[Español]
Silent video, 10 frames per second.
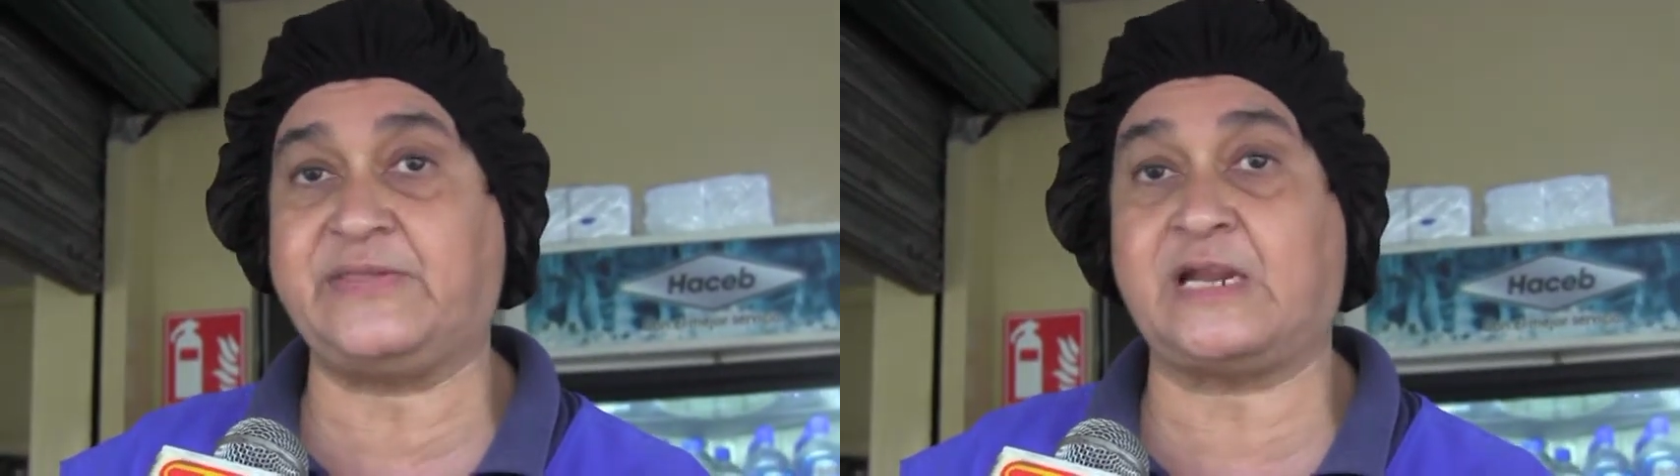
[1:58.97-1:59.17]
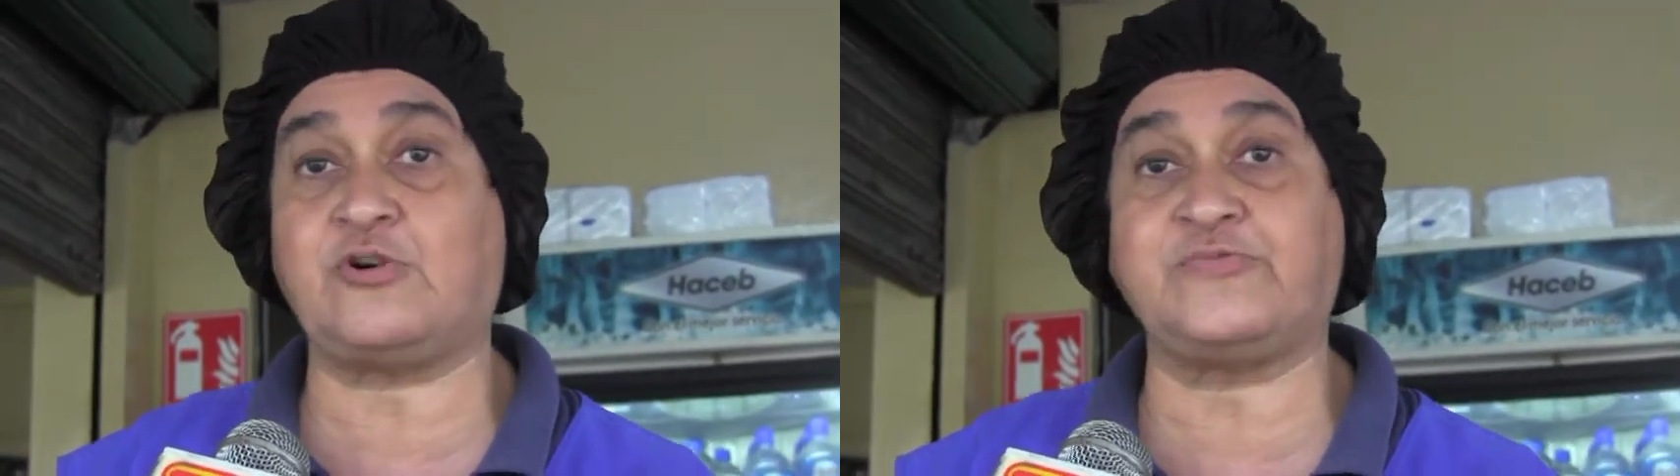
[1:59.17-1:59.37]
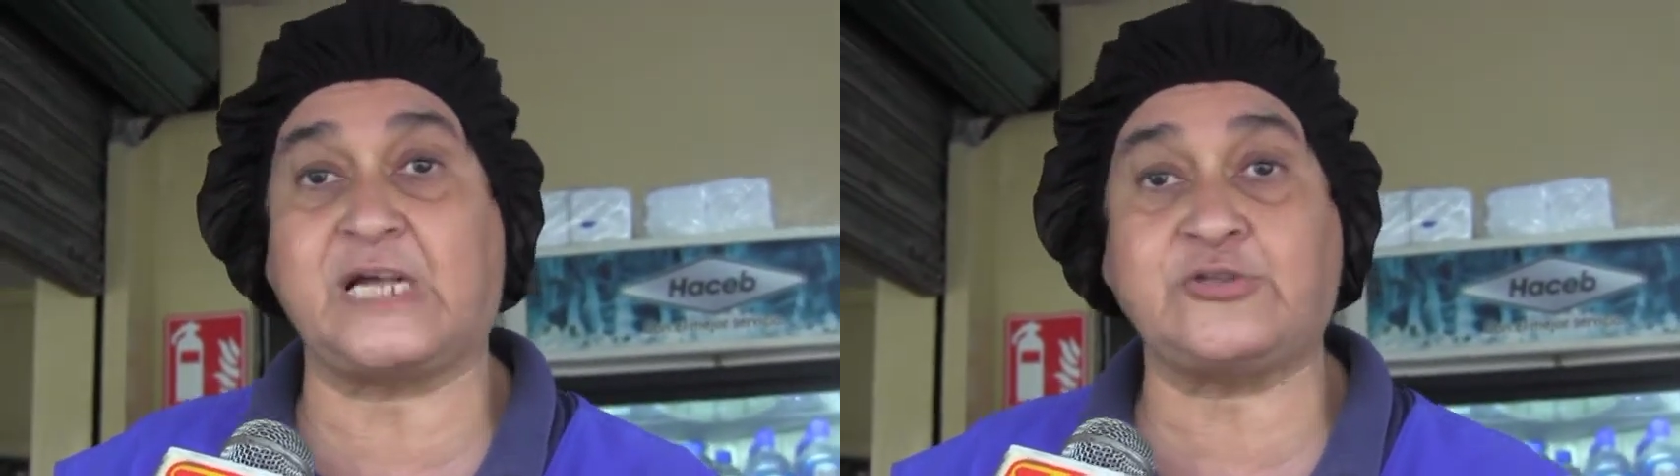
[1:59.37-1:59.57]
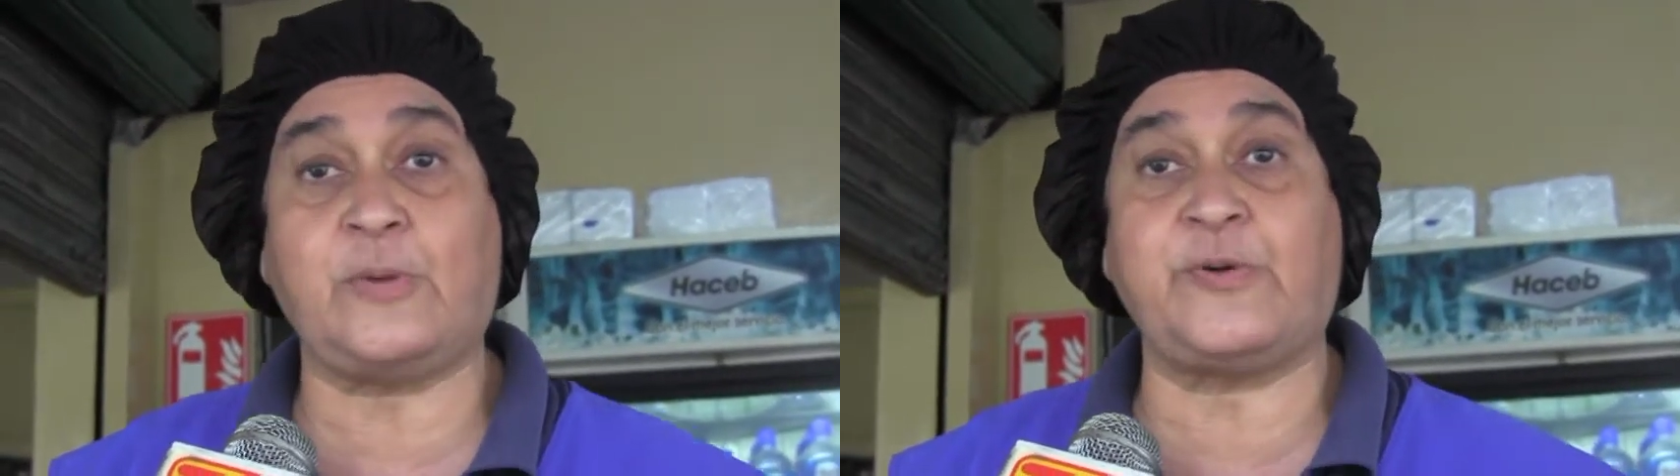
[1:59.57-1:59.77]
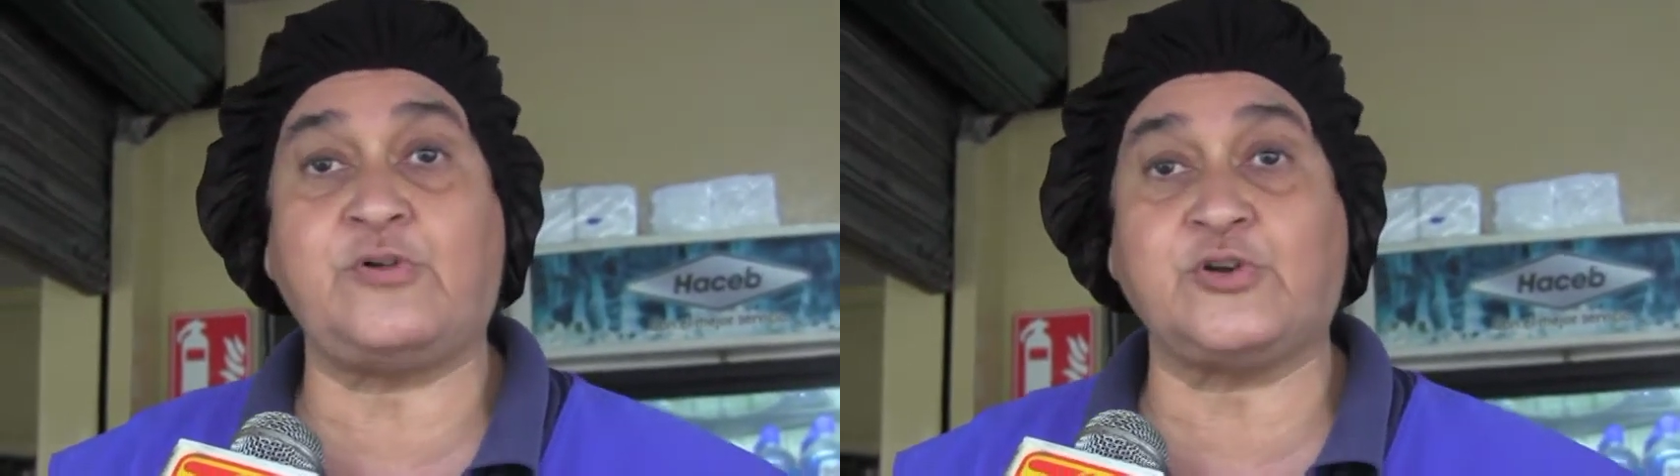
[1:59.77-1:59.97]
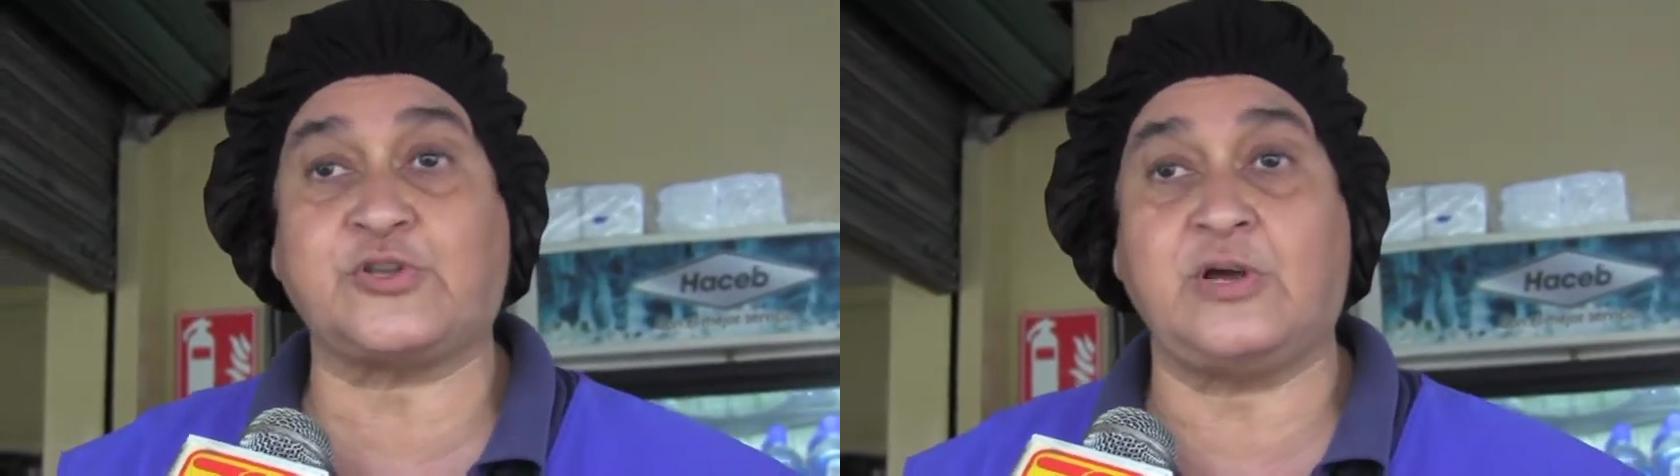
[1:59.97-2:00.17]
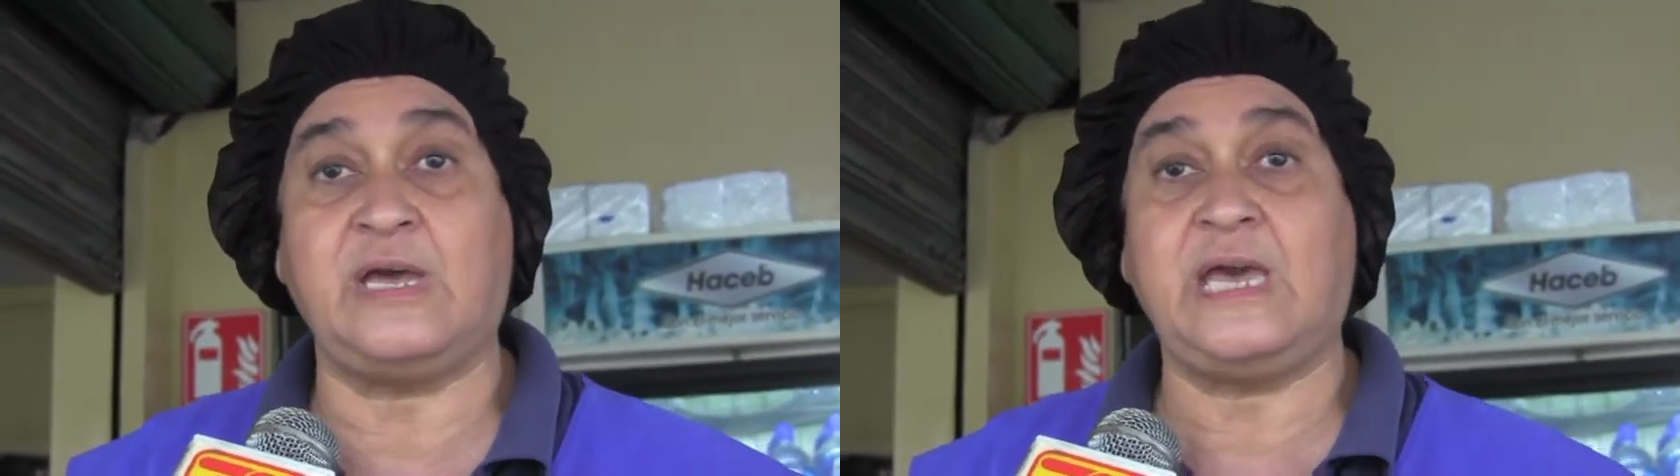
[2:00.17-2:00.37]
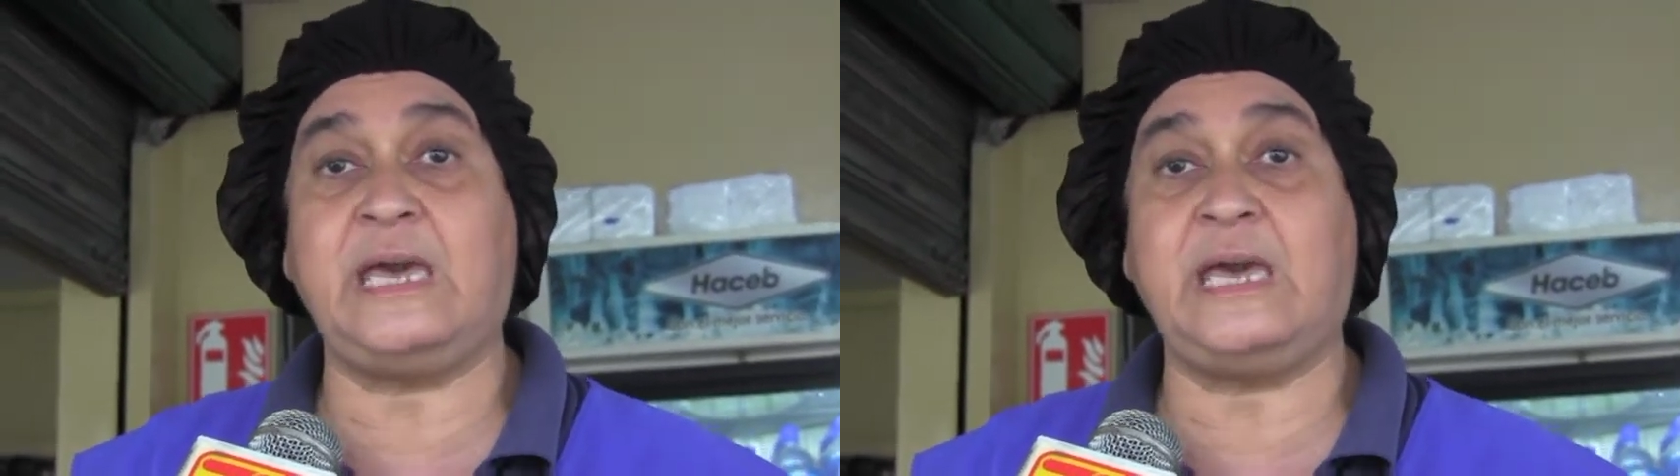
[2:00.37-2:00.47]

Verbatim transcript: entran con tantos productos.